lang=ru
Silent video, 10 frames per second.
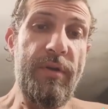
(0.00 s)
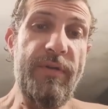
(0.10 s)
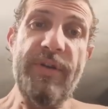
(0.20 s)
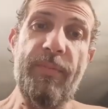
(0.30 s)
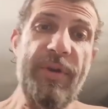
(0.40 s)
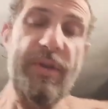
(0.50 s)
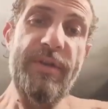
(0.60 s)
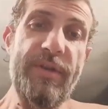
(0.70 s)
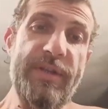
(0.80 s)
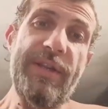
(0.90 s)
вся
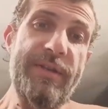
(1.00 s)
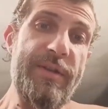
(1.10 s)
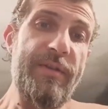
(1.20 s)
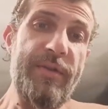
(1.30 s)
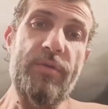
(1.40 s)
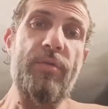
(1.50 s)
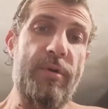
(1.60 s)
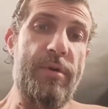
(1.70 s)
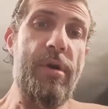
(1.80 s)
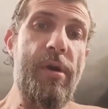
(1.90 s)
потенция останется на
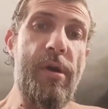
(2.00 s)
восток